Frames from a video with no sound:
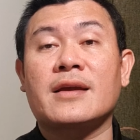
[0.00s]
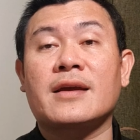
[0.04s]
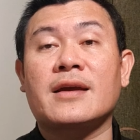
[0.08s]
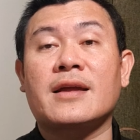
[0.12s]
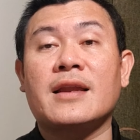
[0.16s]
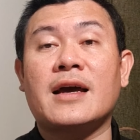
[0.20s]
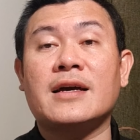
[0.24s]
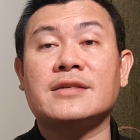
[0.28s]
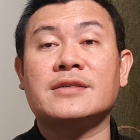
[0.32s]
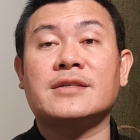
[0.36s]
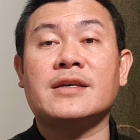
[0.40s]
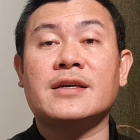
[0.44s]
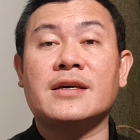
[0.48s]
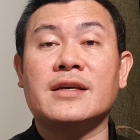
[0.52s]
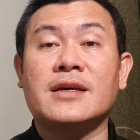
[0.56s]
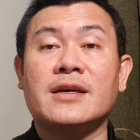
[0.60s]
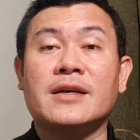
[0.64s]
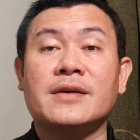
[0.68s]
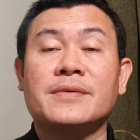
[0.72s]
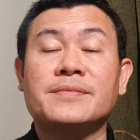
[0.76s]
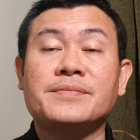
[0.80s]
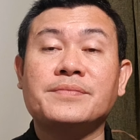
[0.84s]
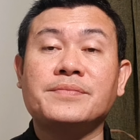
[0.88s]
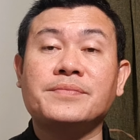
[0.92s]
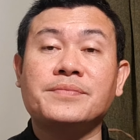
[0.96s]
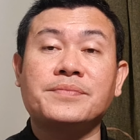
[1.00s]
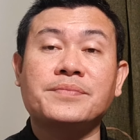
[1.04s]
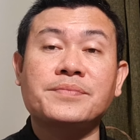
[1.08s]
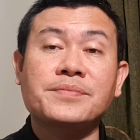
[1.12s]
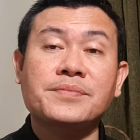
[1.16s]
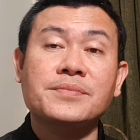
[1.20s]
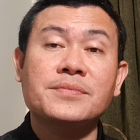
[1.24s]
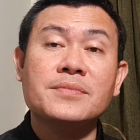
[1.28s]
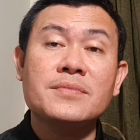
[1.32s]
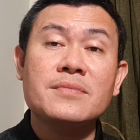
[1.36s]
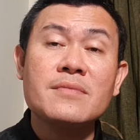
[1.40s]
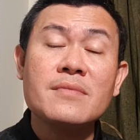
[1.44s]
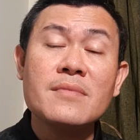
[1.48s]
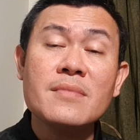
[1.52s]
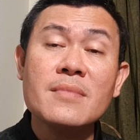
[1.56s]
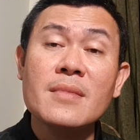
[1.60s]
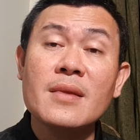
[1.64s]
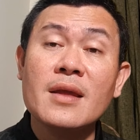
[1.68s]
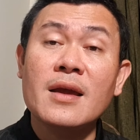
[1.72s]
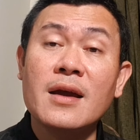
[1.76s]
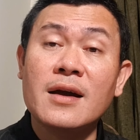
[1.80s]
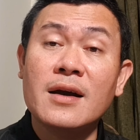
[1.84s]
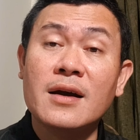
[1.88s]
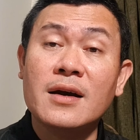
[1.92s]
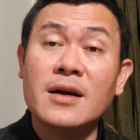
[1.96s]
klaseng
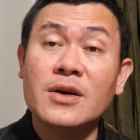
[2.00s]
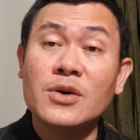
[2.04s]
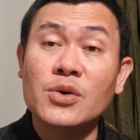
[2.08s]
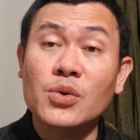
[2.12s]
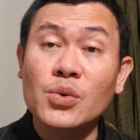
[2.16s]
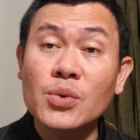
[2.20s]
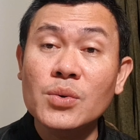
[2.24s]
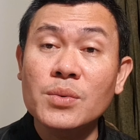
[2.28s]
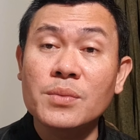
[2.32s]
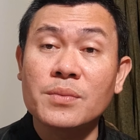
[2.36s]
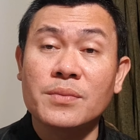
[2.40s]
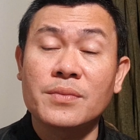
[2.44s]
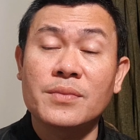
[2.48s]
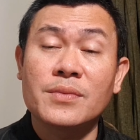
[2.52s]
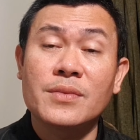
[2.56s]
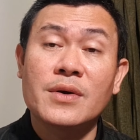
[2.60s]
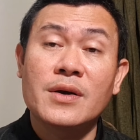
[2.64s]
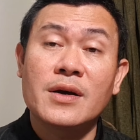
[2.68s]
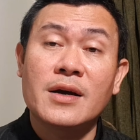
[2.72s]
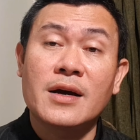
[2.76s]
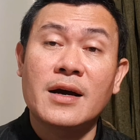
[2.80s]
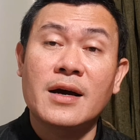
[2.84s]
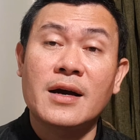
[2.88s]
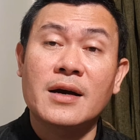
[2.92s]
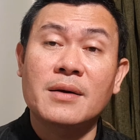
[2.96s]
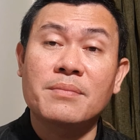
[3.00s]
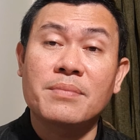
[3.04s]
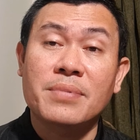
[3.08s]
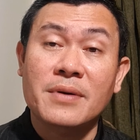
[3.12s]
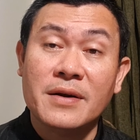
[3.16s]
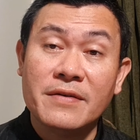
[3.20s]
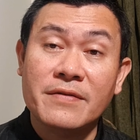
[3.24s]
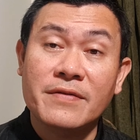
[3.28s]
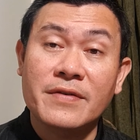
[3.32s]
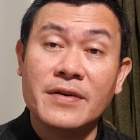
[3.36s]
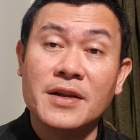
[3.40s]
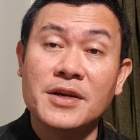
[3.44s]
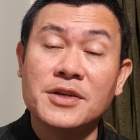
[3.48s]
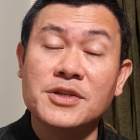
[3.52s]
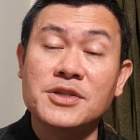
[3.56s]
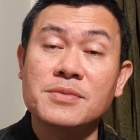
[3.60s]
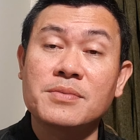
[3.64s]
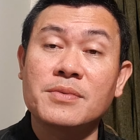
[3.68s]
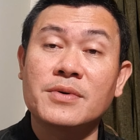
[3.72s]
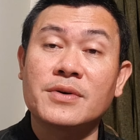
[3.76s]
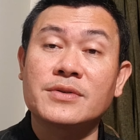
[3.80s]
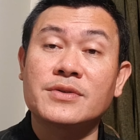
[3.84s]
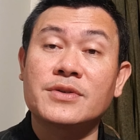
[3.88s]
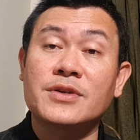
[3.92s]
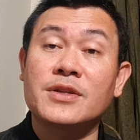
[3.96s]
uh, room ang privilege
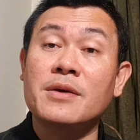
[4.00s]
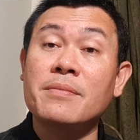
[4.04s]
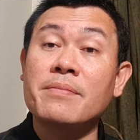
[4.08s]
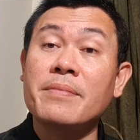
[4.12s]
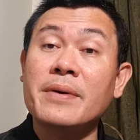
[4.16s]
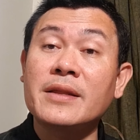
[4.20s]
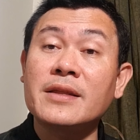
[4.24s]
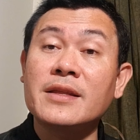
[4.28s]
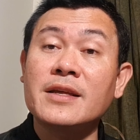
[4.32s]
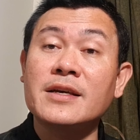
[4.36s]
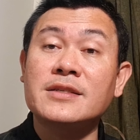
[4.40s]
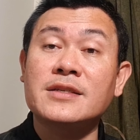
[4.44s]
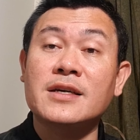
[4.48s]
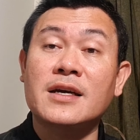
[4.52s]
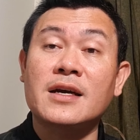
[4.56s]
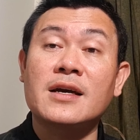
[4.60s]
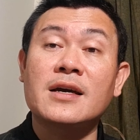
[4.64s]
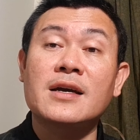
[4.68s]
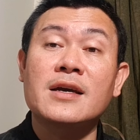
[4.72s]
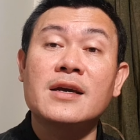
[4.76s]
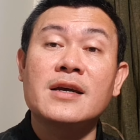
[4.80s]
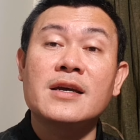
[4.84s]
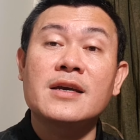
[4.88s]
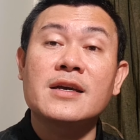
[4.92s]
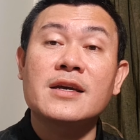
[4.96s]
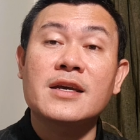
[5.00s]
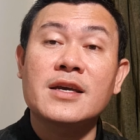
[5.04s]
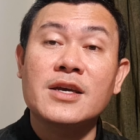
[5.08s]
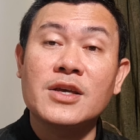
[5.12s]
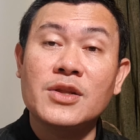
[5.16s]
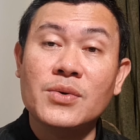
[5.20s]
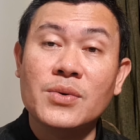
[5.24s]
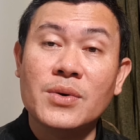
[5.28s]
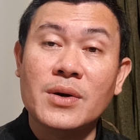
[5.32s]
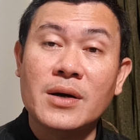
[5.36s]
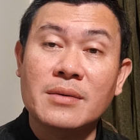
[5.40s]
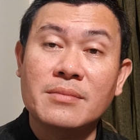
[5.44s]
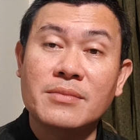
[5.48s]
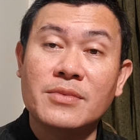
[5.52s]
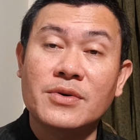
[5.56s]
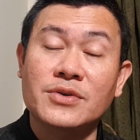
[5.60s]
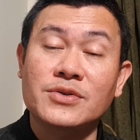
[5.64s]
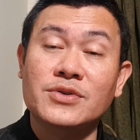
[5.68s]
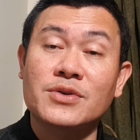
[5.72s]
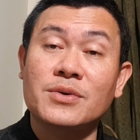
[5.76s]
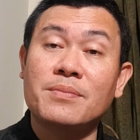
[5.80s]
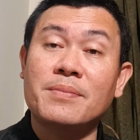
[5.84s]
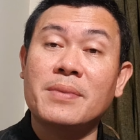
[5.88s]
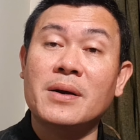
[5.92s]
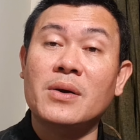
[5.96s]
mo. So, depende sa kinuha mo.
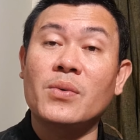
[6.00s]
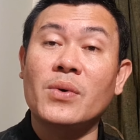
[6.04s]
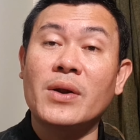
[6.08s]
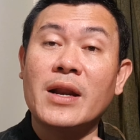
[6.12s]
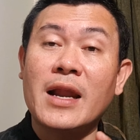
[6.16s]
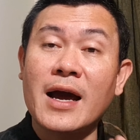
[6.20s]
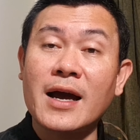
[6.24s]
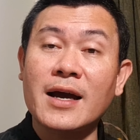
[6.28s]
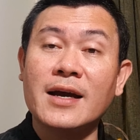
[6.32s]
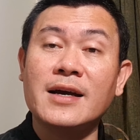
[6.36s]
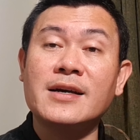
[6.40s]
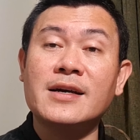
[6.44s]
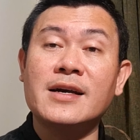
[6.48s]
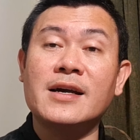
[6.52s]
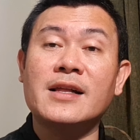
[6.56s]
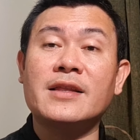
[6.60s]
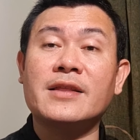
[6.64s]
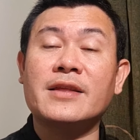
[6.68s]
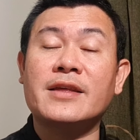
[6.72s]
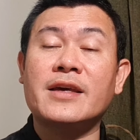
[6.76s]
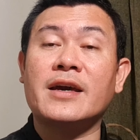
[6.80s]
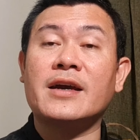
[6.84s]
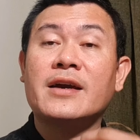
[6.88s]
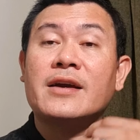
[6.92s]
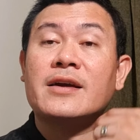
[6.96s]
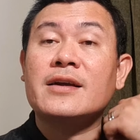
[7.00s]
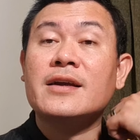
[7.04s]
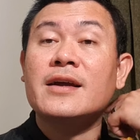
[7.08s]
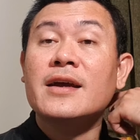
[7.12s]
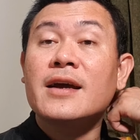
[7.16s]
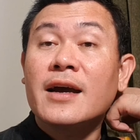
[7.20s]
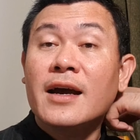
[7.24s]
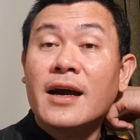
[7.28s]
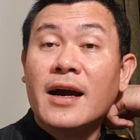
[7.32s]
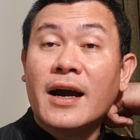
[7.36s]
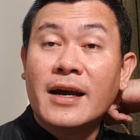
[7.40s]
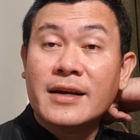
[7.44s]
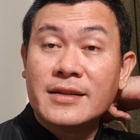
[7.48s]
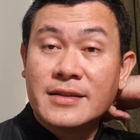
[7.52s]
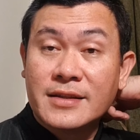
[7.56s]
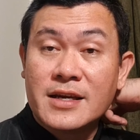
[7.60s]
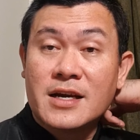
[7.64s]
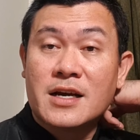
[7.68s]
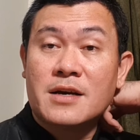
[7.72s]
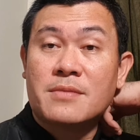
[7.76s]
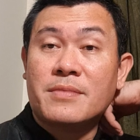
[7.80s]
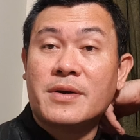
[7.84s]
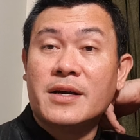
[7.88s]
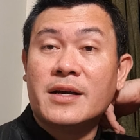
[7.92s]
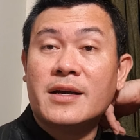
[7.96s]
So, pag wala kang healthcare, ay
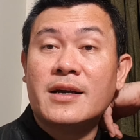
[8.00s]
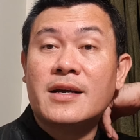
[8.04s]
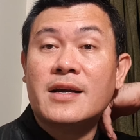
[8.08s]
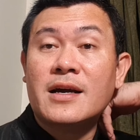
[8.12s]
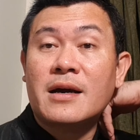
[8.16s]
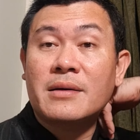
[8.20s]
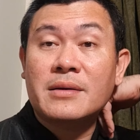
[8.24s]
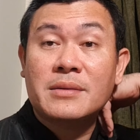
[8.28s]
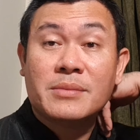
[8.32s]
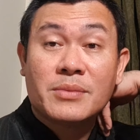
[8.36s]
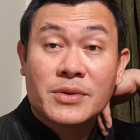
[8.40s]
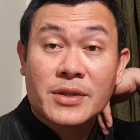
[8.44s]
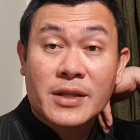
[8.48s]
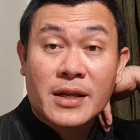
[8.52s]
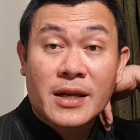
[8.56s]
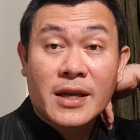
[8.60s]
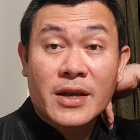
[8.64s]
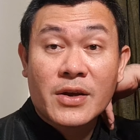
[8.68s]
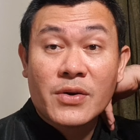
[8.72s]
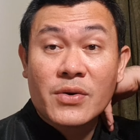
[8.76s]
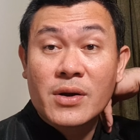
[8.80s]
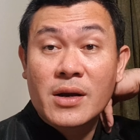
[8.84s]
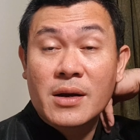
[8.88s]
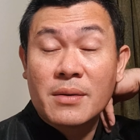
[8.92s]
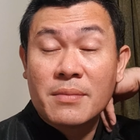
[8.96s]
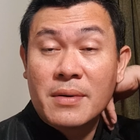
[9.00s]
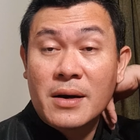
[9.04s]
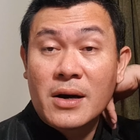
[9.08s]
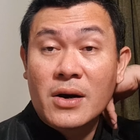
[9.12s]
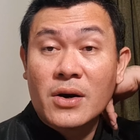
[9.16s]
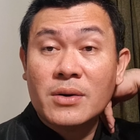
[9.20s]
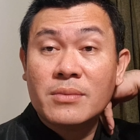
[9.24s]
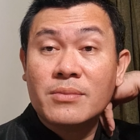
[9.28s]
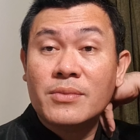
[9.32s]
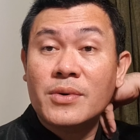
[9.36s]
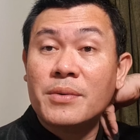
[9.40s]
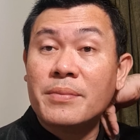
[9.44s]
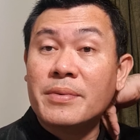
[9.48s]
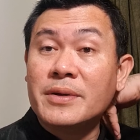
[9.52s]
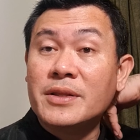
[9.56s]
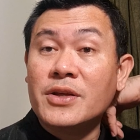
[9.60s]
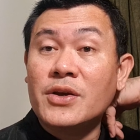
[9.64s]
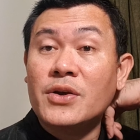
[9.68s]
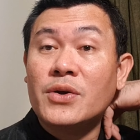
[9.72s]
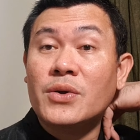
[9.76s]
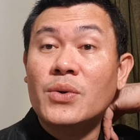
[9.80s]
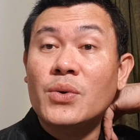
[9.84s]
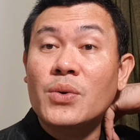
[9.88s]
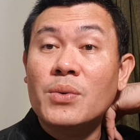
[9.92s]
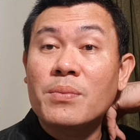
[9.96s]
tiyak, magagamit mo talaga yung kabaong mo,
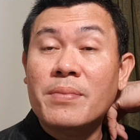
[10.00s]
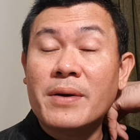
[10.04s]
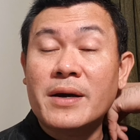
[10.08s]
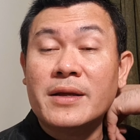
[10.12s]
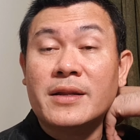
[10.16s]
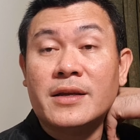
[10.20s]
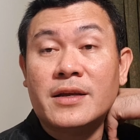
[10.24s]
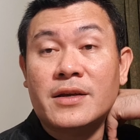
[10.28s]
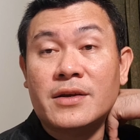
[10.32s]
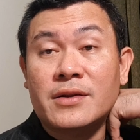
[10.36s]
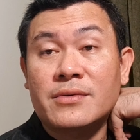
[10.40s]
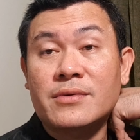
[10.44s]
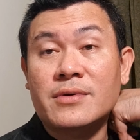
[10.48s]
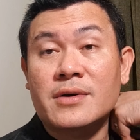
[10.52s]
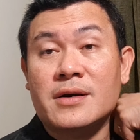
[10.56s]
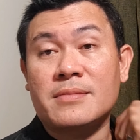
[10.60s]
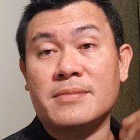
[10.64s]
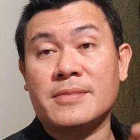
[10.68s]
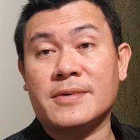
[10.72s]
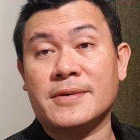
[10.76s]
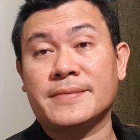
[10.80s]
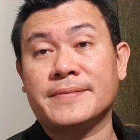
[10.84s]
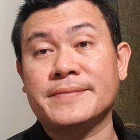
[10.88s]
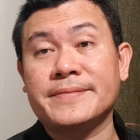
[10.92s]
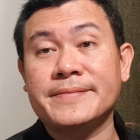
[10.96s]
pati yung lupa na kinuha mo.